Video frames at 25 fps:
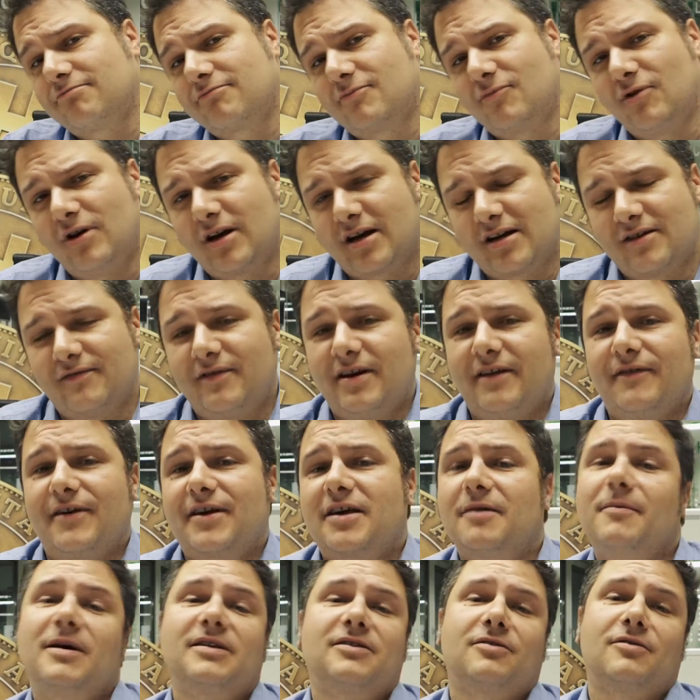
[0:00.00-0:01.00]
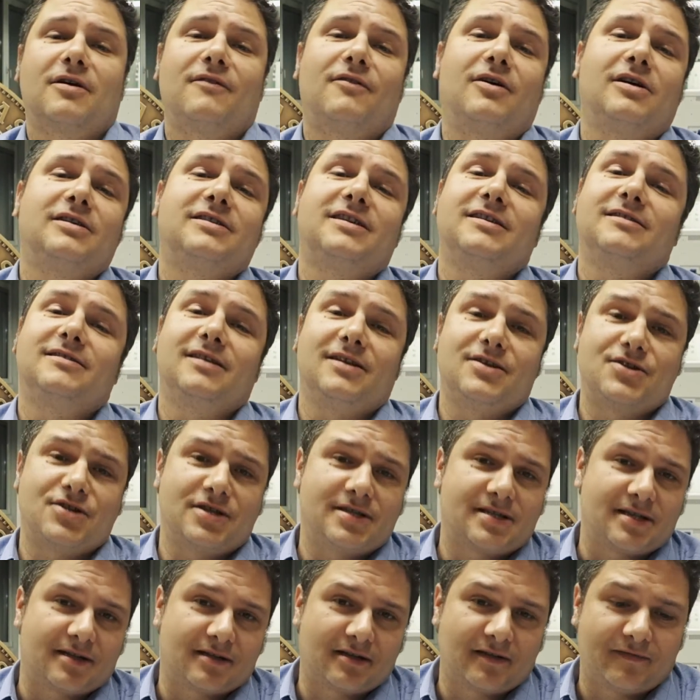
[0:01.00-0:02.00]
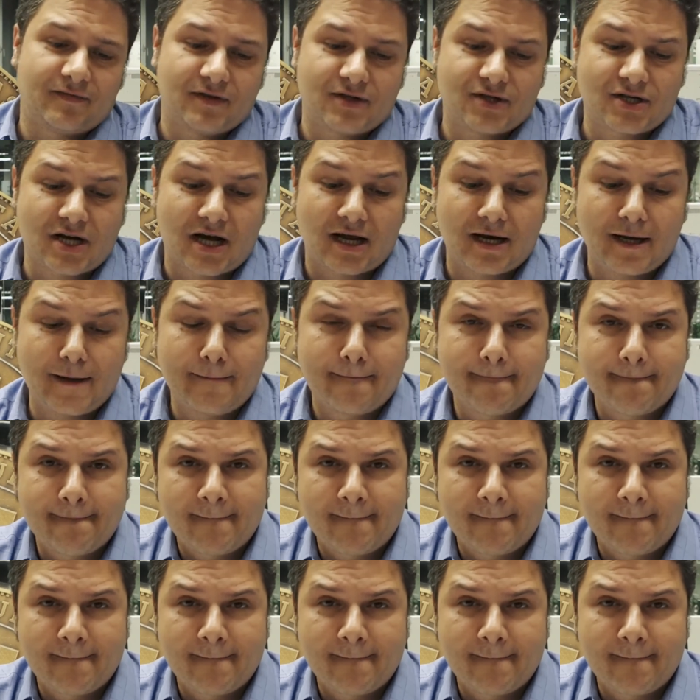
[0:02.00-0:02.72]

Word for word: quella che veniva chiamata una volta intelligenza artificiale